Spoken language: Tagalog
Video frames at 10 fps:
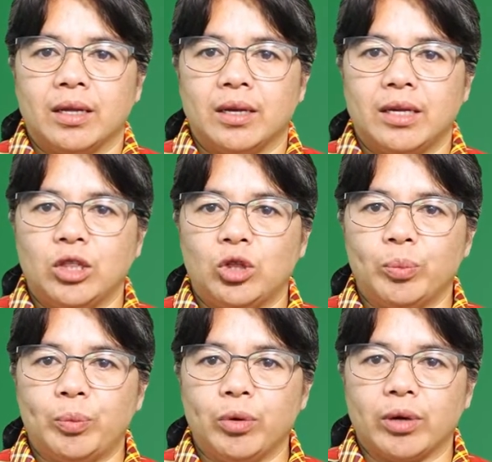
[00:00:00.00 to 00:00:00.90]

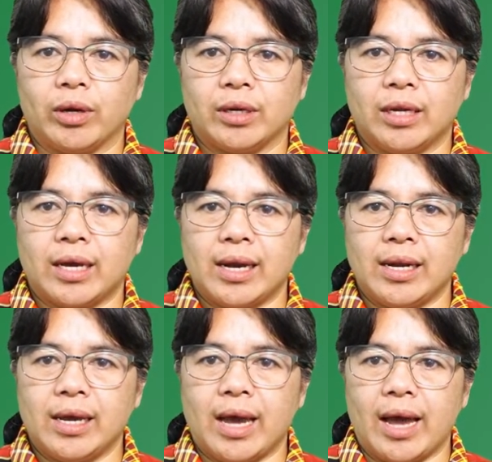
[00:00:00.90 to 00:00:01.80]
Dintupog di
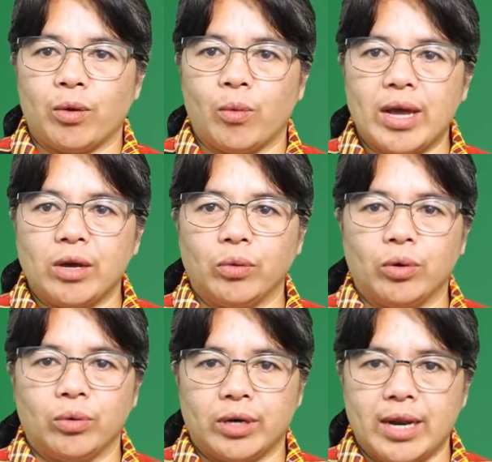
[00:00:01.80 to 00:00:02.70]
kali ay way
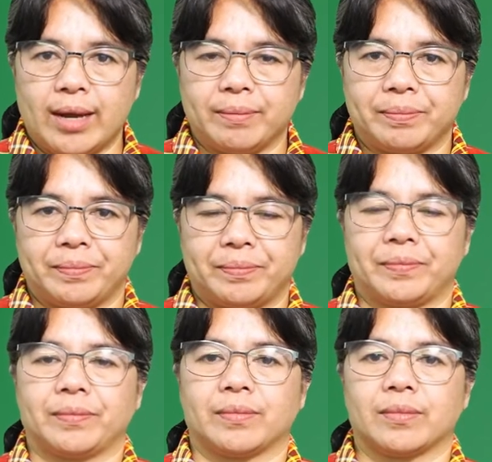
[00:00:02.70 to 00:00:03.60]
ulog na.
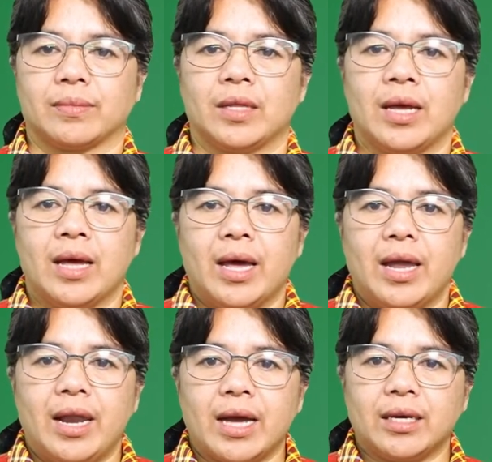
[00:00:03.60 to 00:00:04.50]

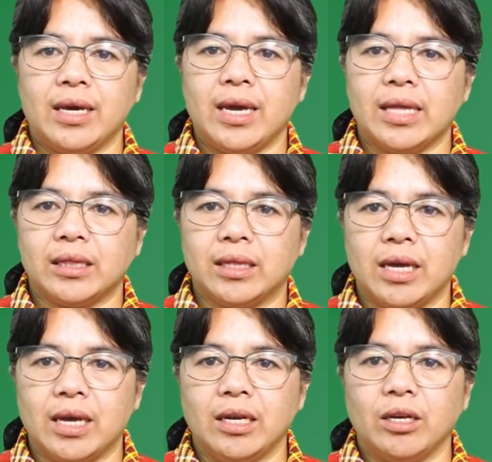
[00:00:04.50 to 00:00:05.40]
Nakiyat
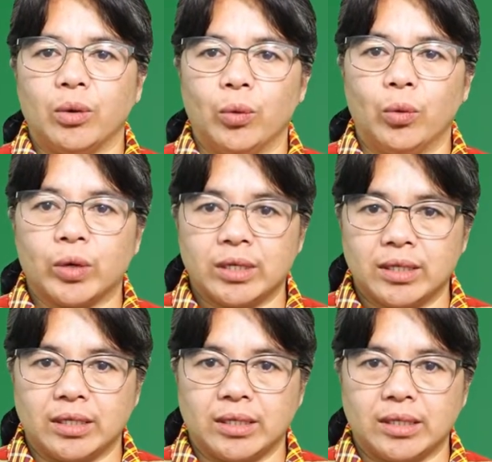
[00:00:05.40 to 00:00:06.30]
din
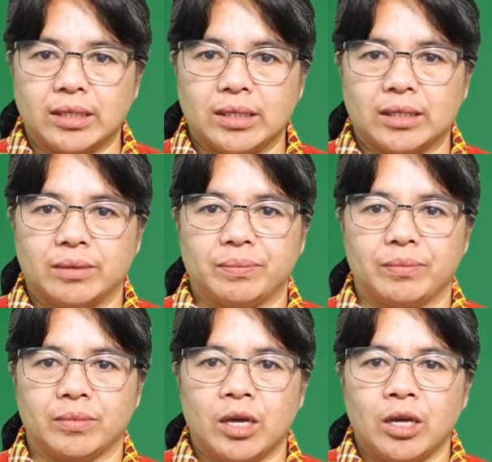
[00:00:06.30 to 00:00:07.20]
uken.
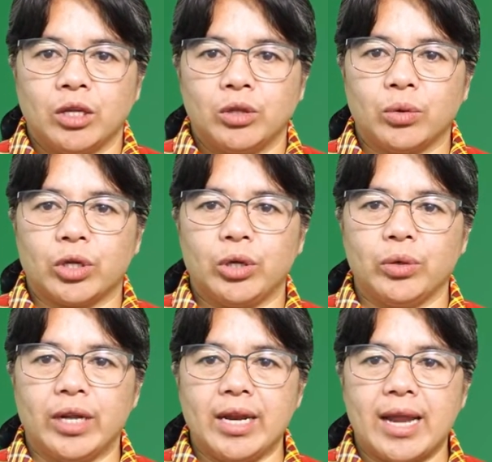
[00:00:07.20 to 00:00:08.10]

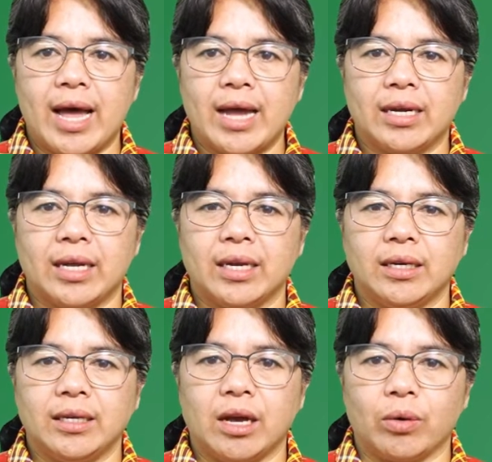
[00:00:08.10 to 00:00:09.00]
Tukyudan da
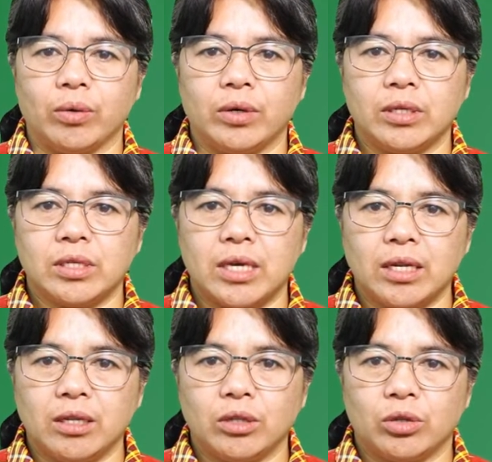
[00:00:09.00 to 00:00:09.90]
din yakon
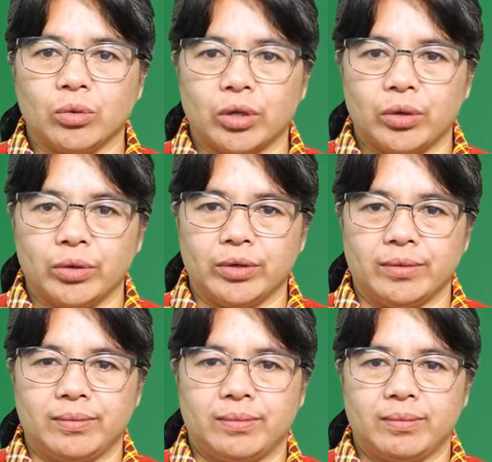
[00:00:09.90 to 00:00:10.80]
sin tukyod.
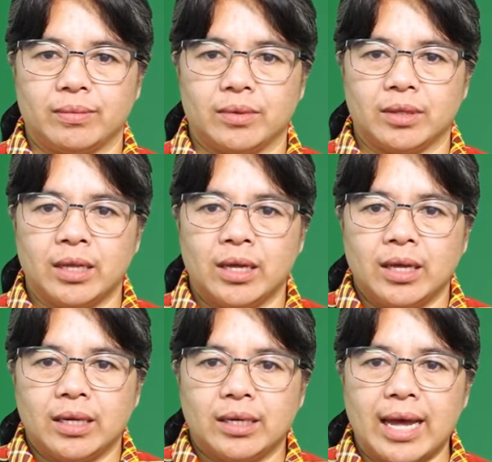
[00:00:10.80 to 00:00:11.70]

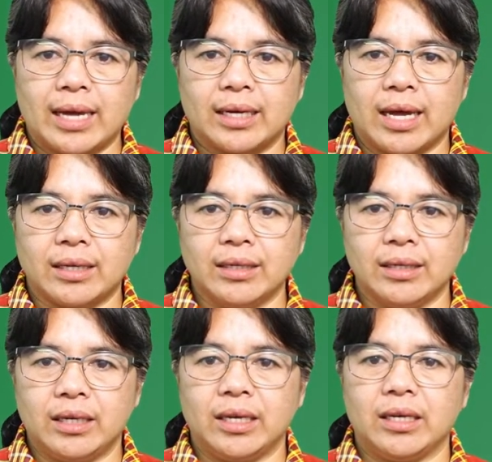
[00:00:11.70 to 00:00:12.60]

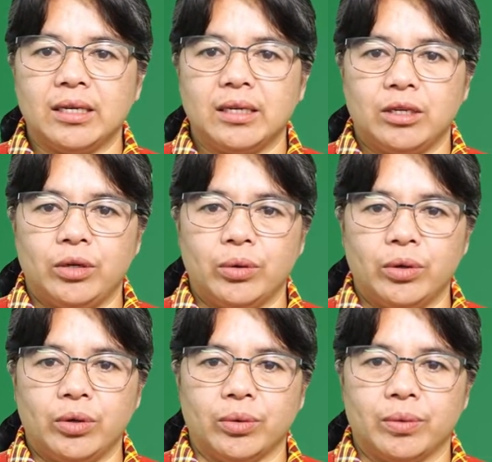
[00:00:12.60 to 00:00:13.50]
Dakdake din
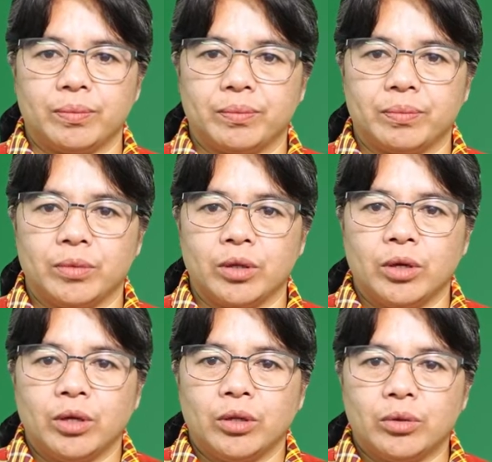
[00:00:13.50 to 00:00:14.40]
yoyo
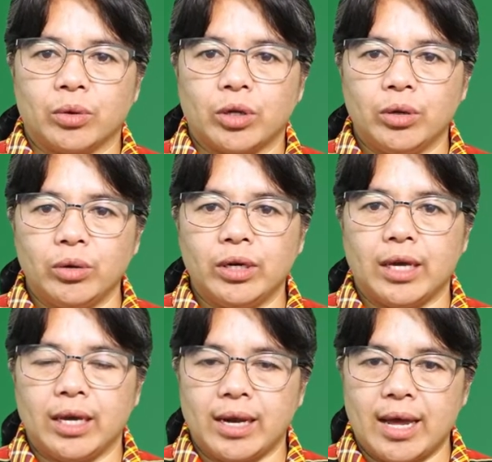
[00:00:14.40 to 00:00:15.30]

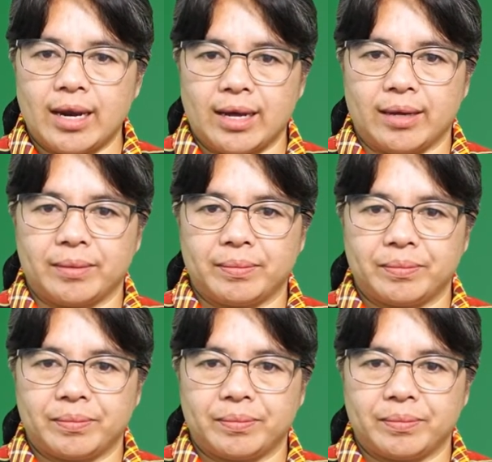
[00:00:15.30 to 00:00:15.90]
Tukyod inana.